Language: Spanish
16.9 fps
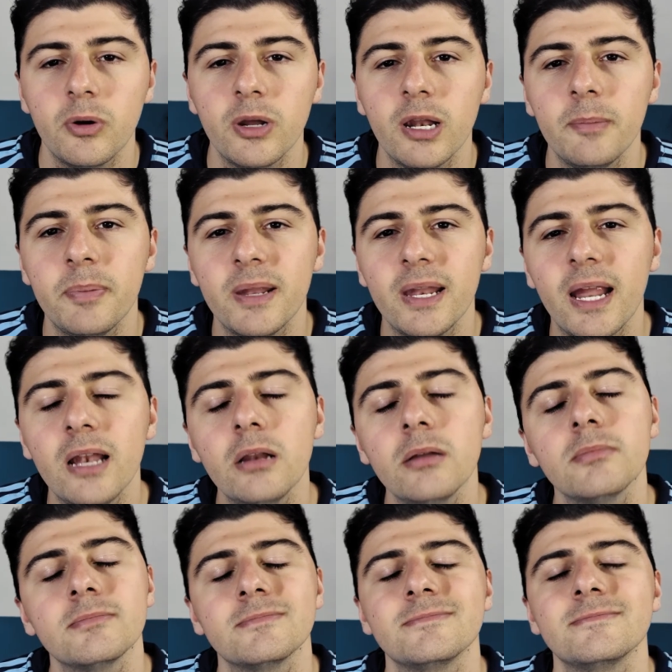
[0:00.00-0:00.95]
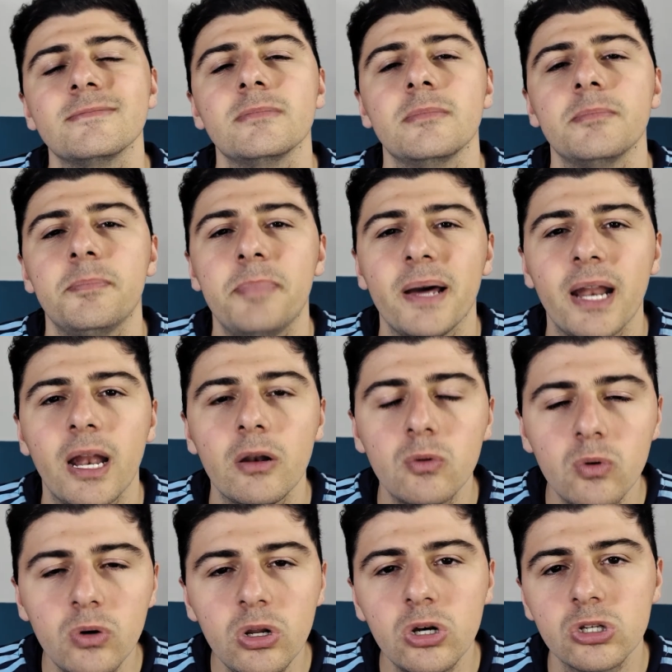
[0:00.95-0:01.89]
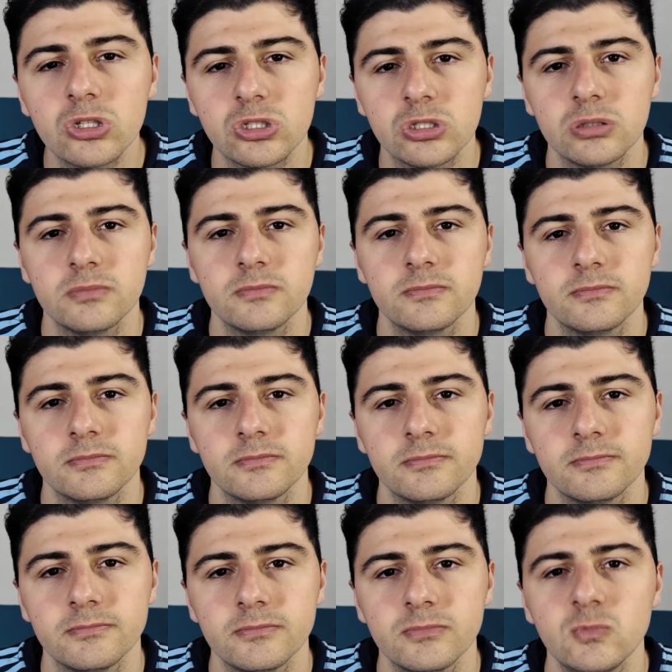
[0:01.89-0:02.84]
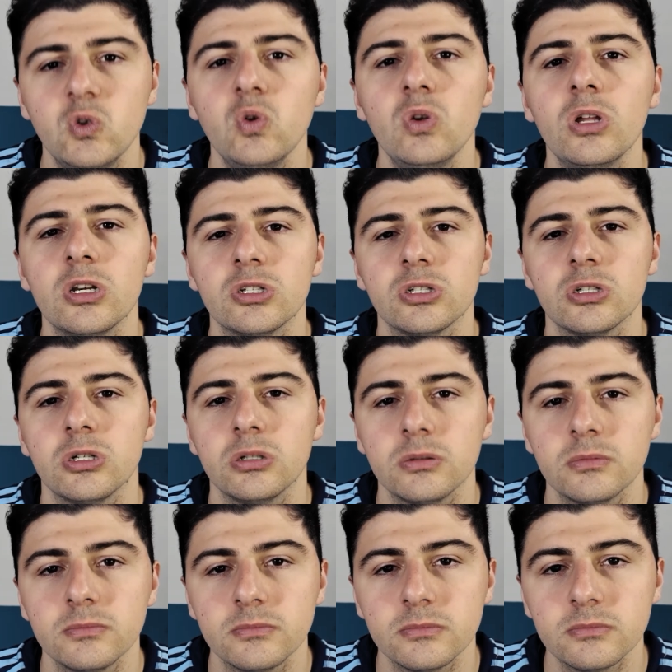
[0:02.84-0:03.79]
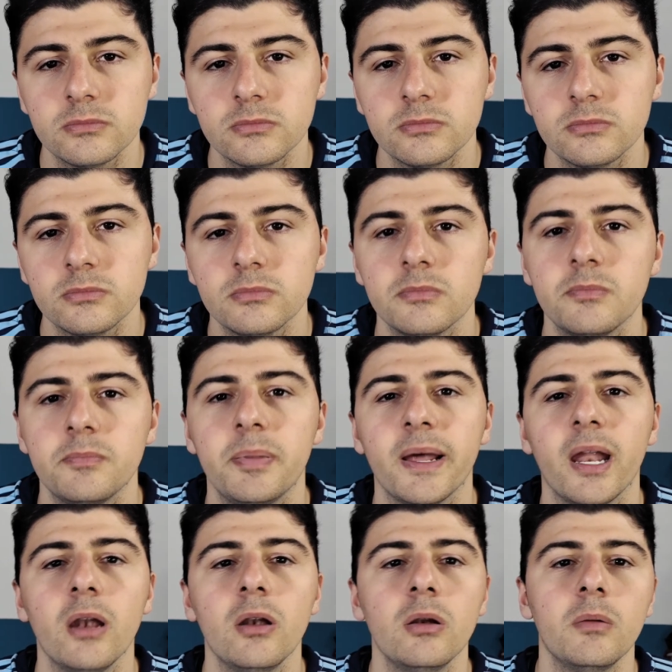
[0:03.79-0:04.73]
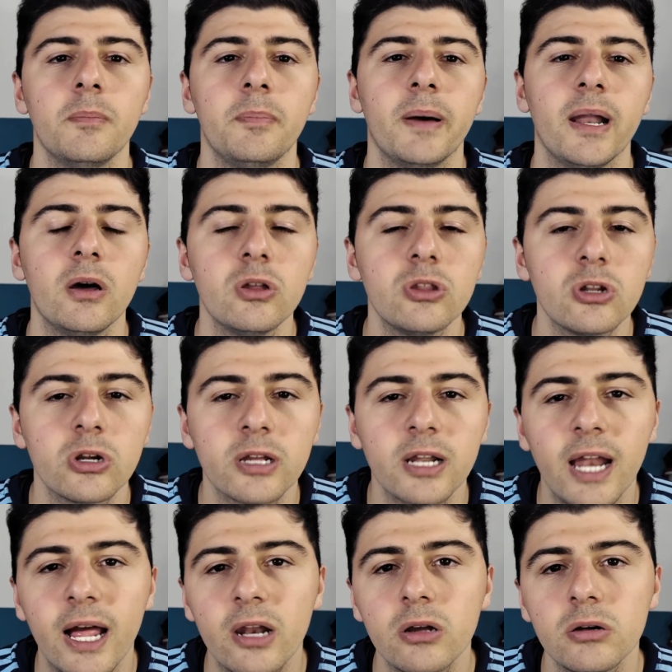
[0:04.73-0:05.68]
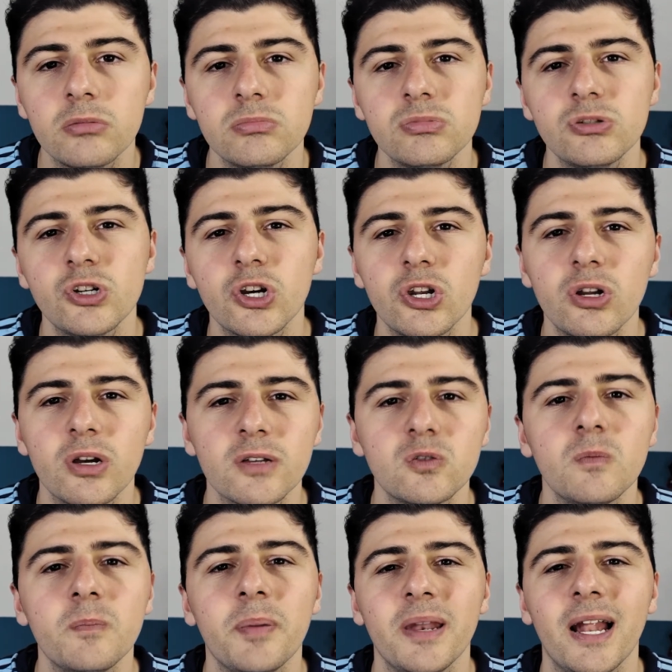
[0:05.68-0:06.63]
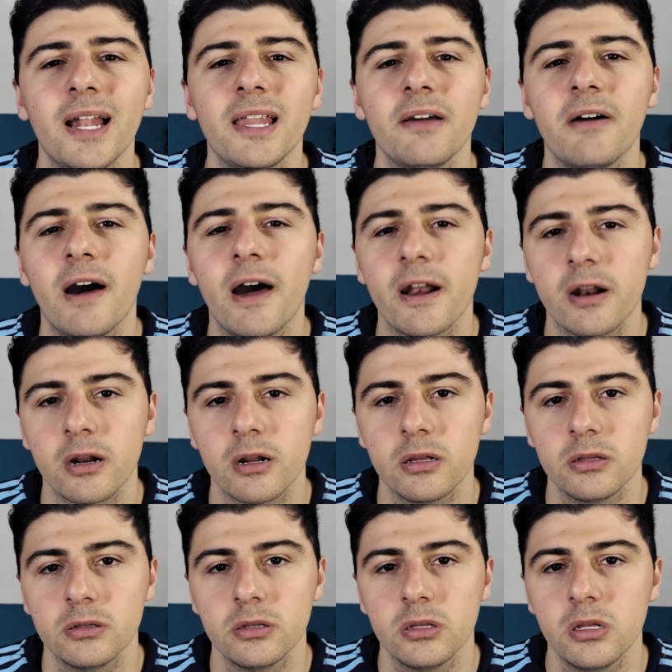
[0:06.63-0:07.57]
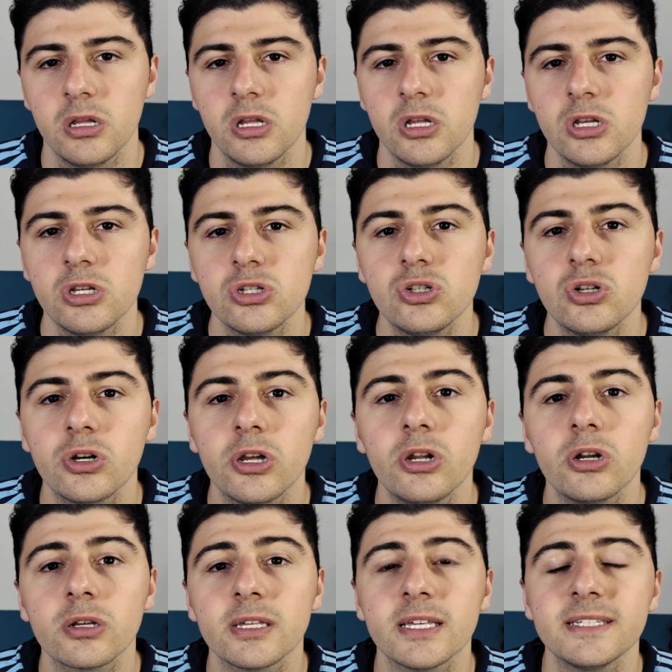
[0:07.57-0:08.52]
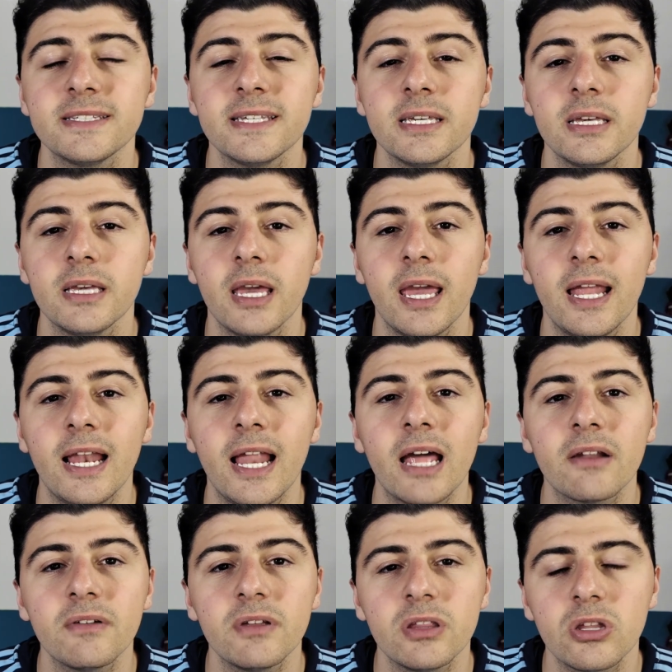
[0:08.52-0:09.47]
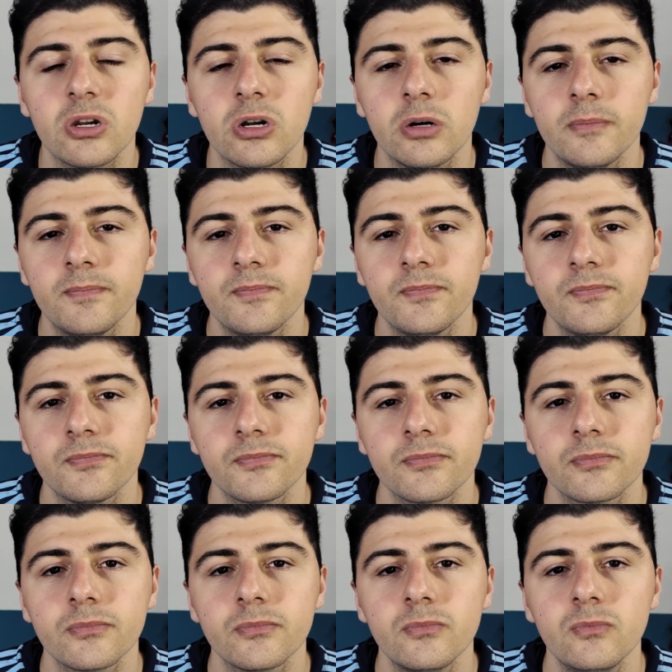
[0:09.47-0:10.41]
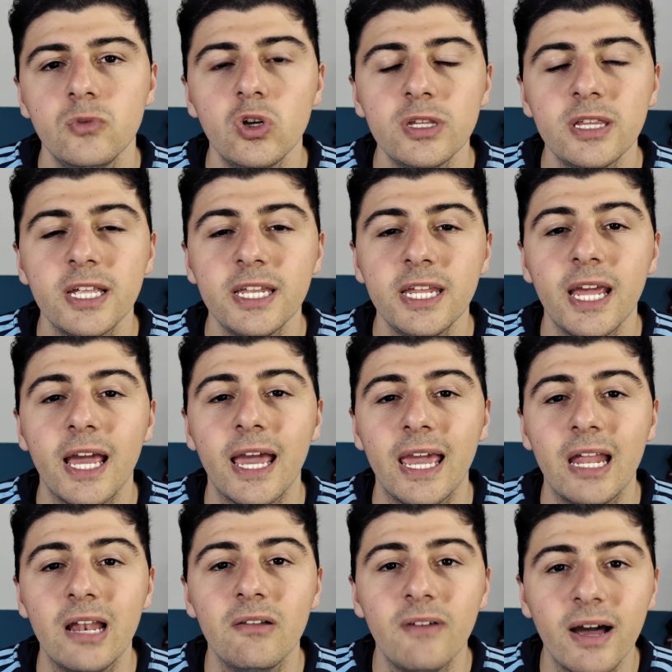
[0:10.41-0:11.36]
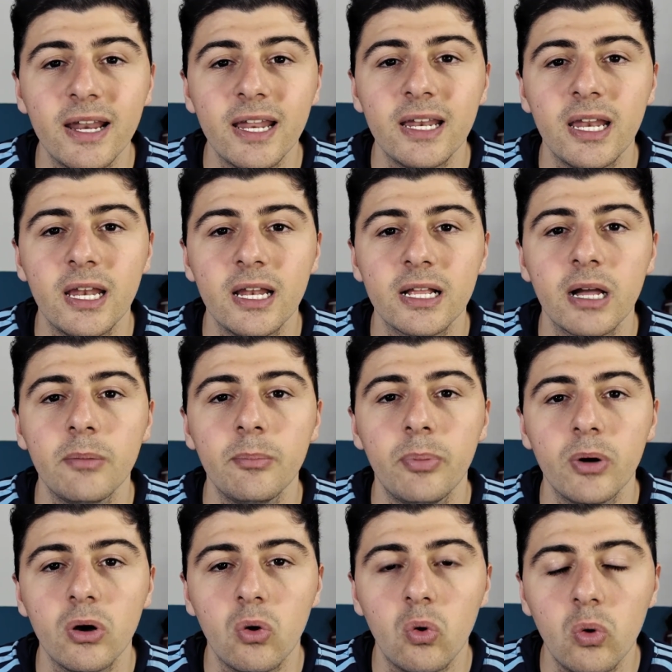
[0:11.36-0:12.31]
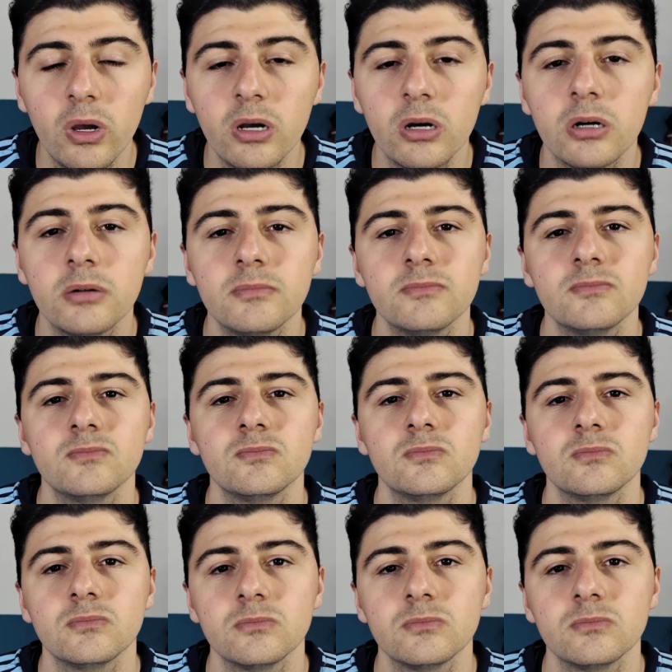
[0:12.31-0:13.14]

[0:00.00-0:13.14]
Por el penal, para algunos, dudoso. Para, para otros, claro, yo creo que es un penal de bar. Yo creo que si el árbitro no tenía el bar en el campo de juego,